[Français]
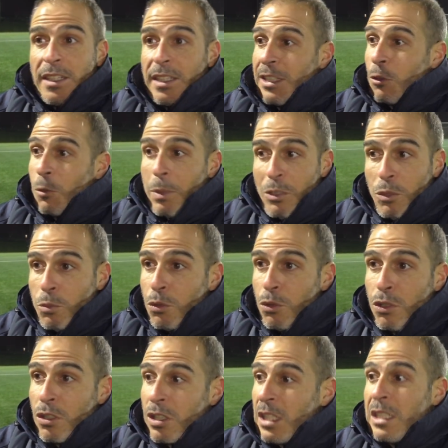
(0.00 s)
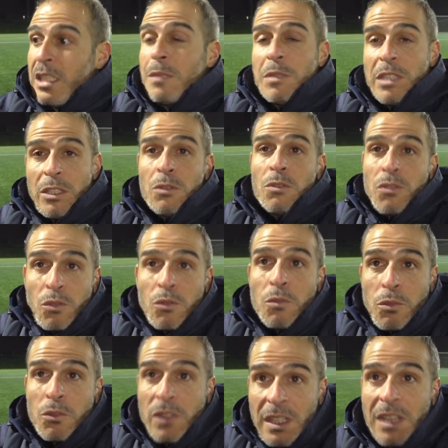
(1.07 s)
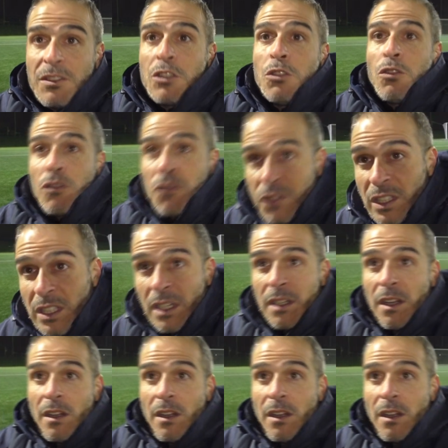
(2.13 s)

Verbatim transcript: et qui n'ont pas su beaucoup s'entraîner, mais qui sont montées avec une envie.